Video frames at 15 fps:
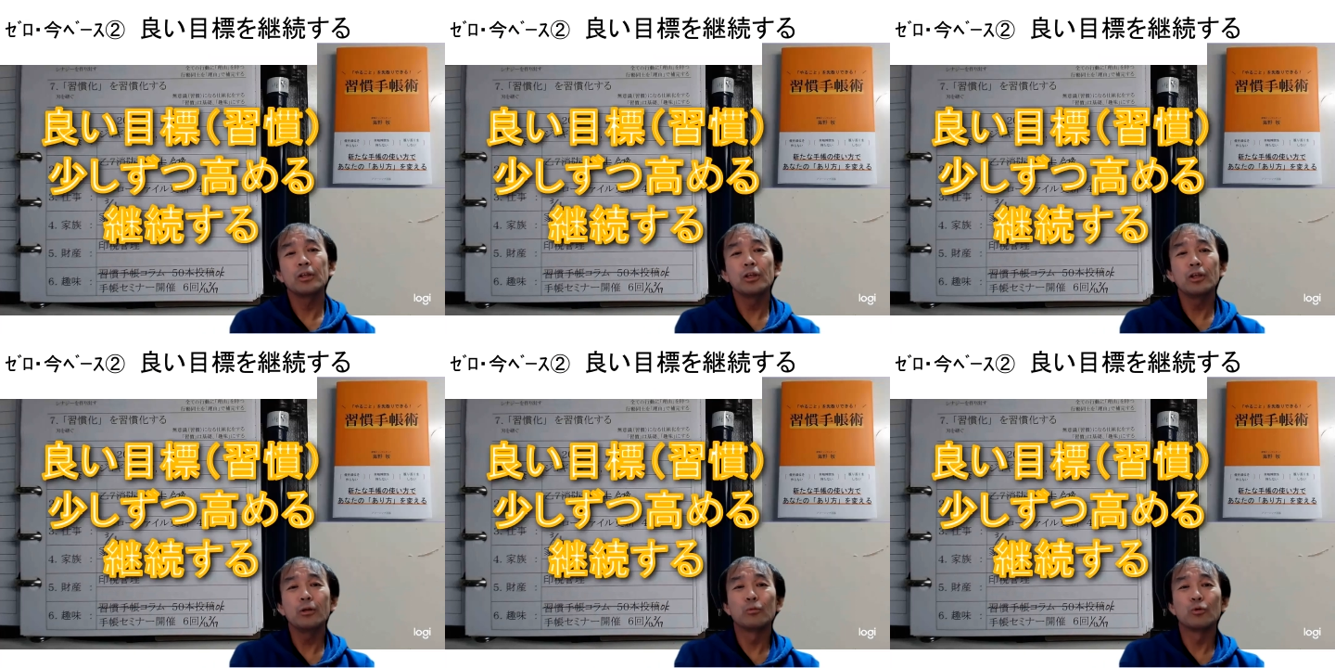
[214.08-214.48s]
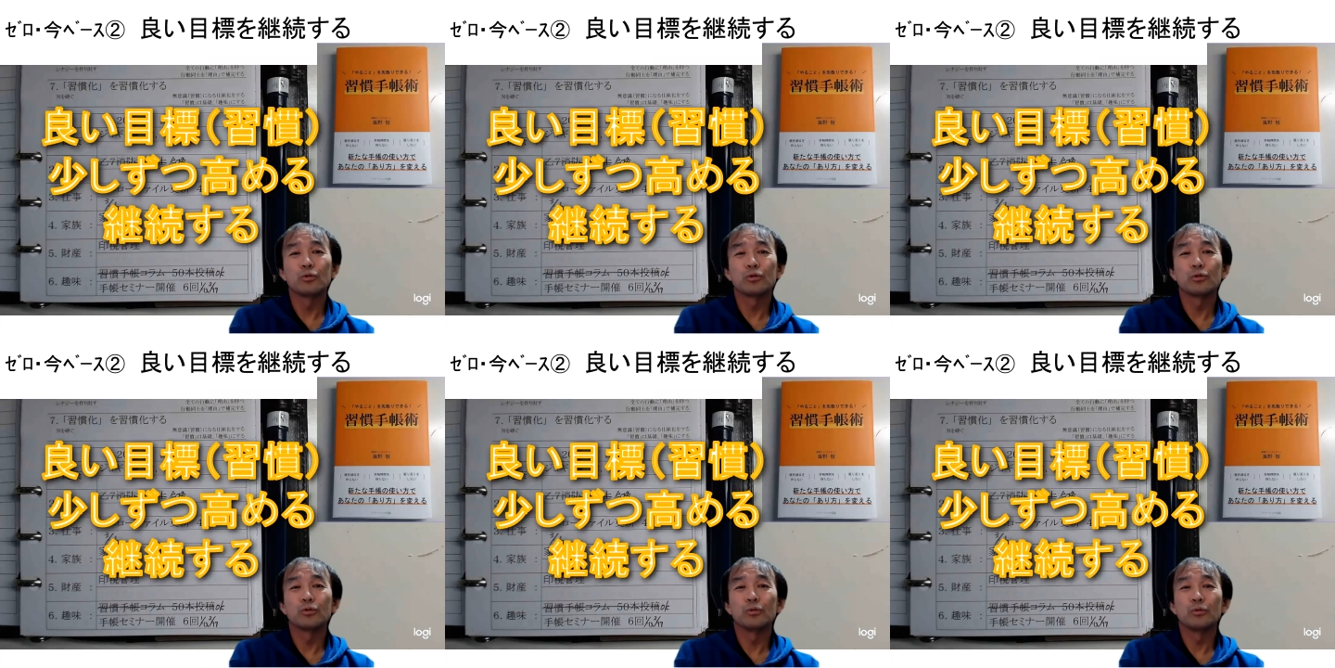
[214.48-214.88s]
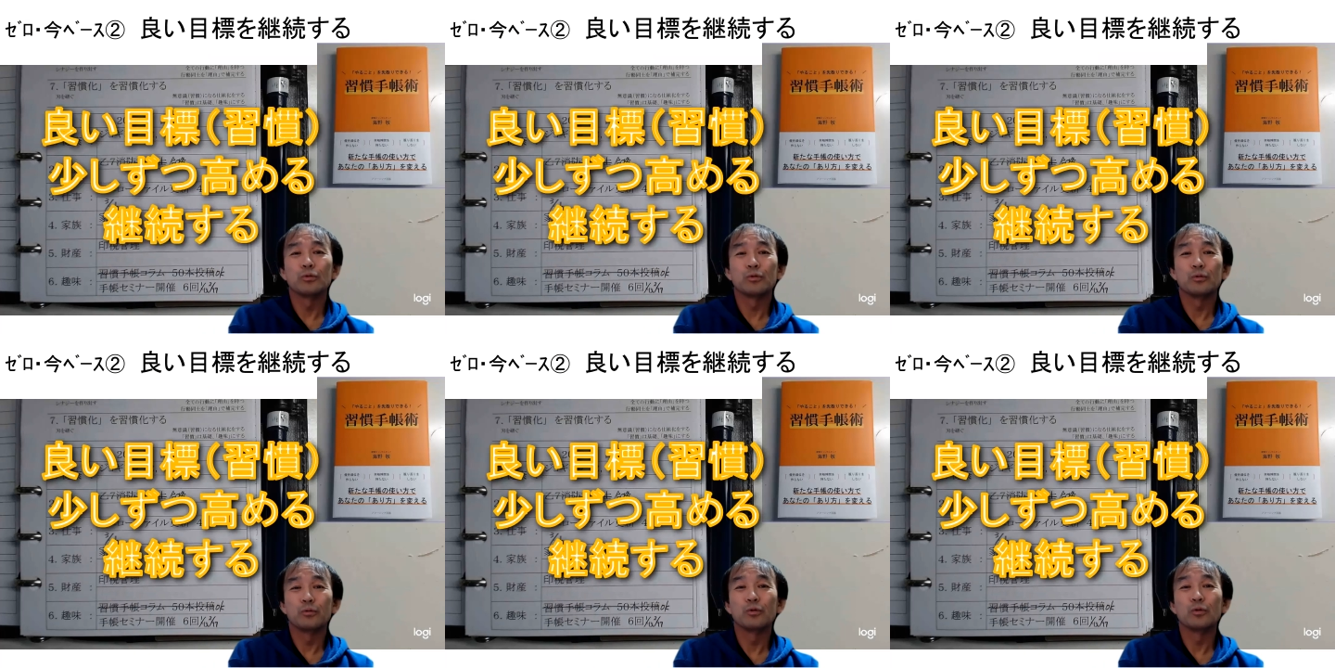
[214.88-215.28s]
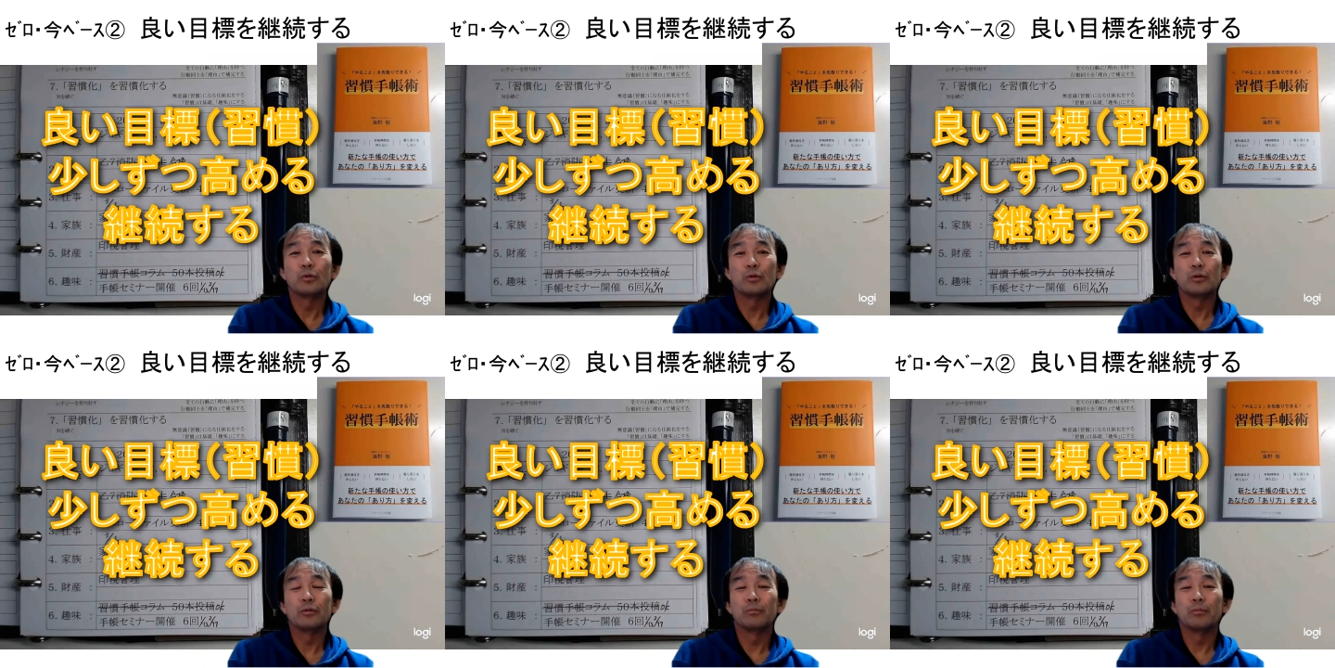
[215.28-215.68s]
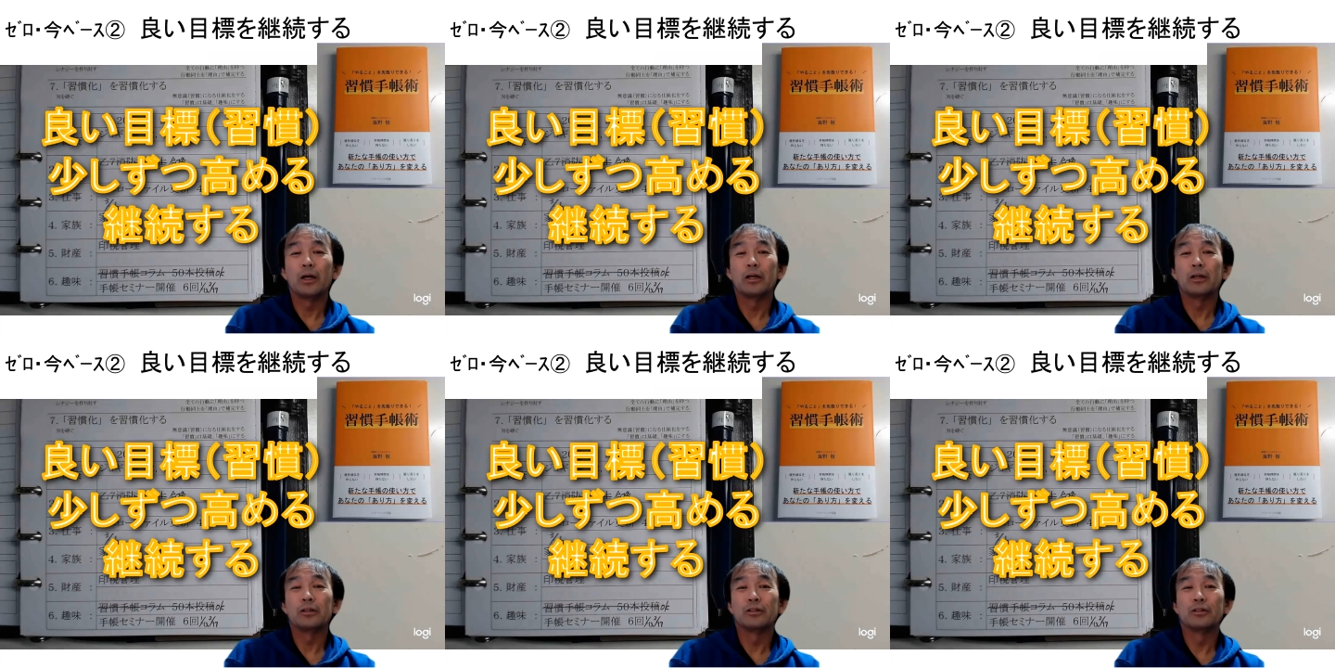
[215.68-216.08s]
いい目標を、
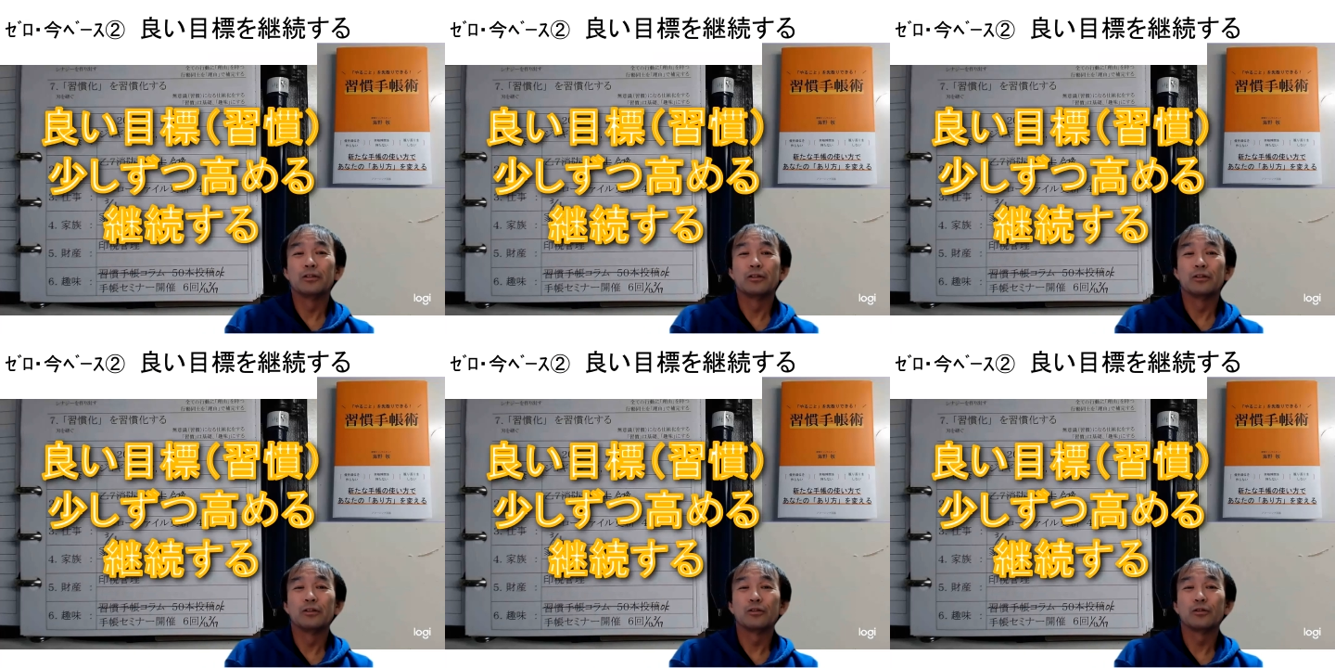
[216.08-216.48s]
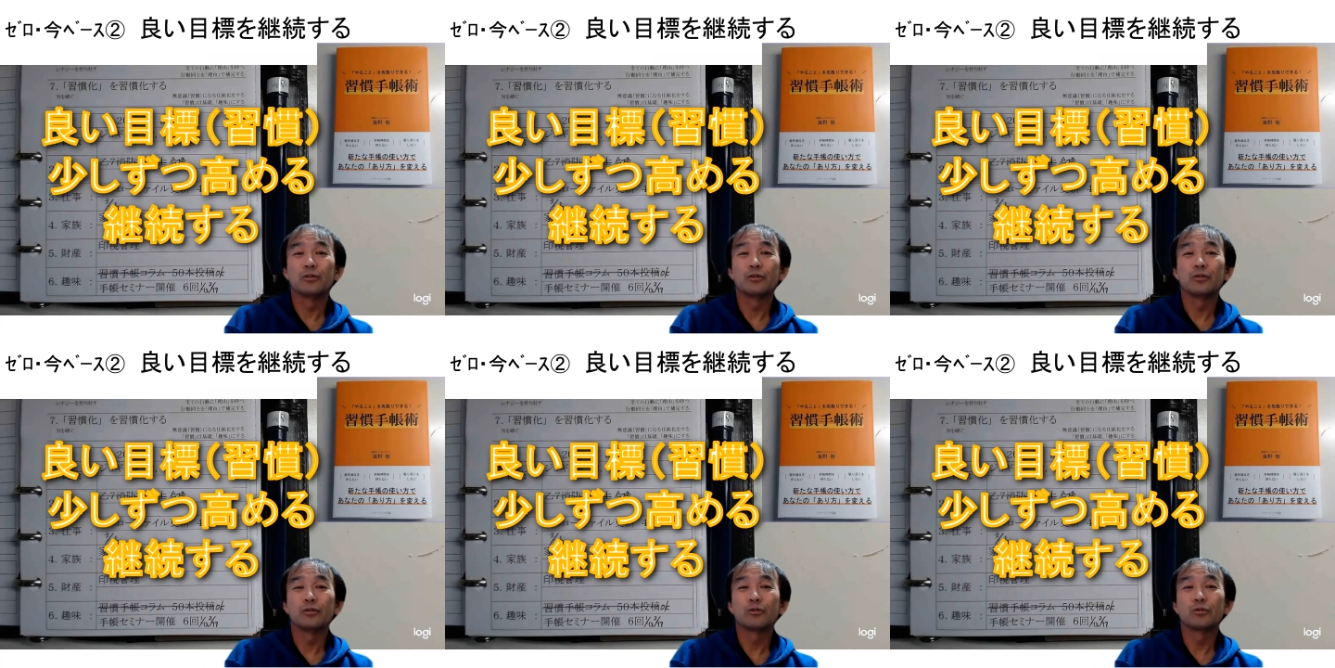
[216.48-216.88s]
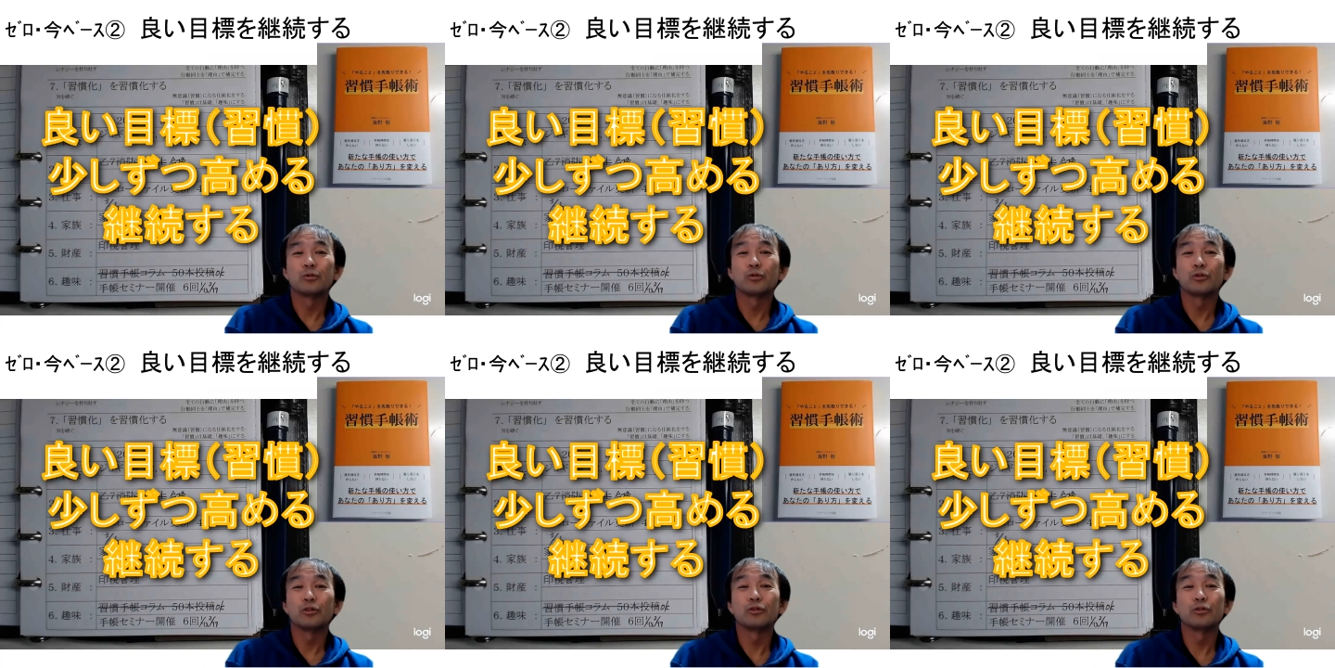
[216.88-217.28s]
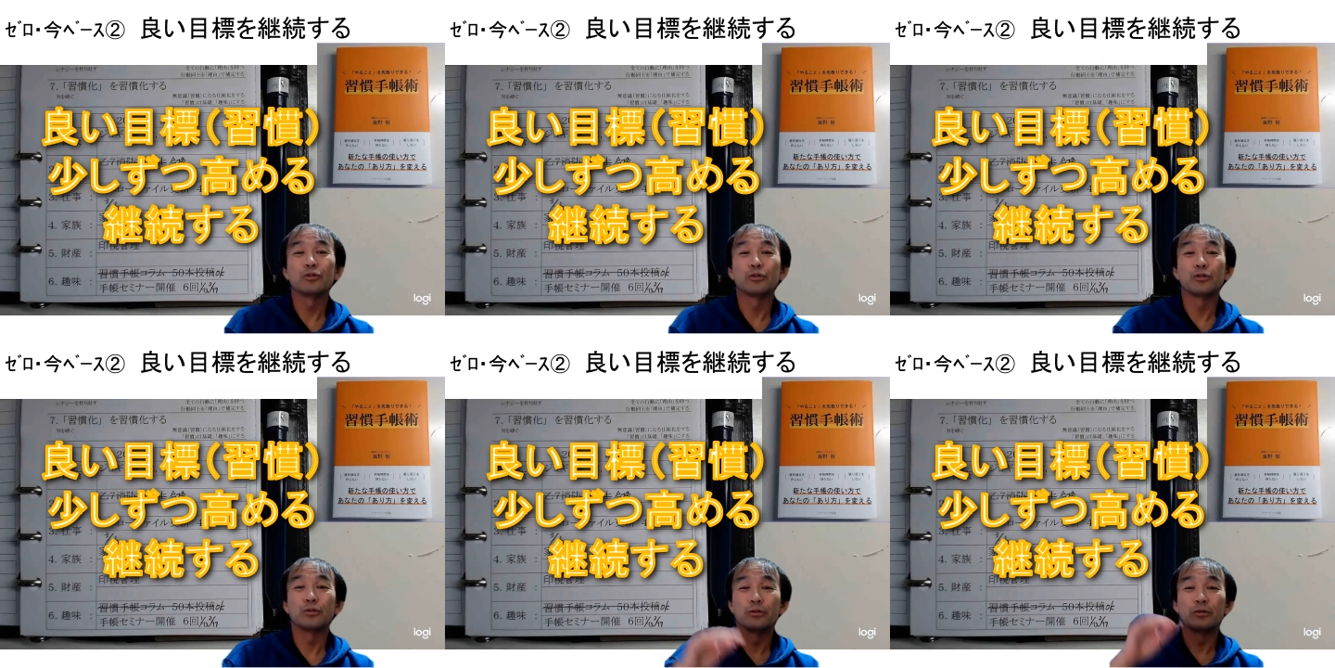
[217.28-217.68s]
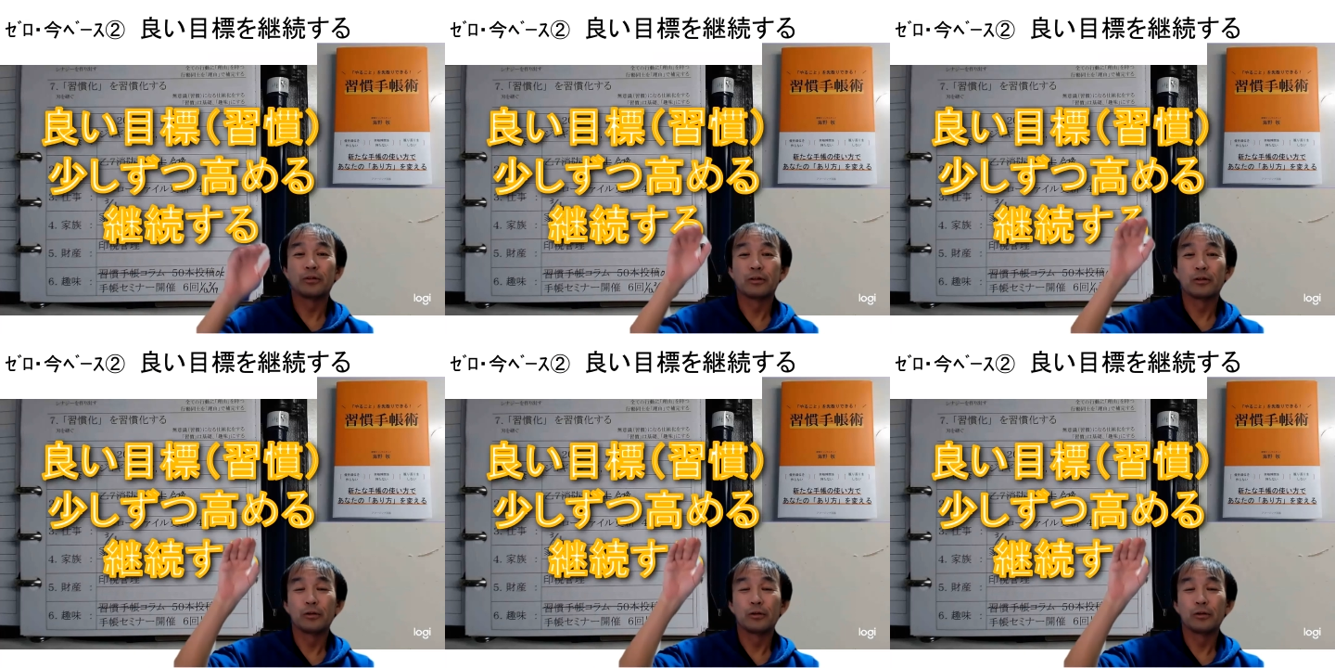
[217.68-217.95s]
少しずつ、